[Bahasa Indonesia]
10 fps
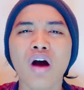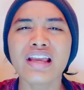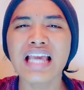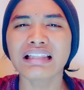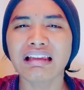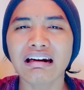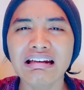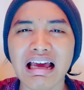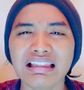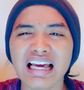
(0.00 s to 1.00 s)
hanya
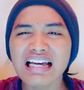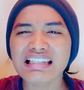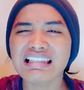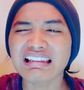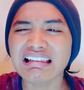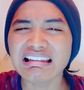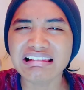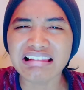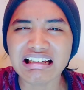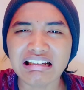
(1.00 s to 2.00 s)
terlihat
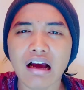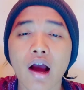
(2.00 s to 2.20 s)
setitik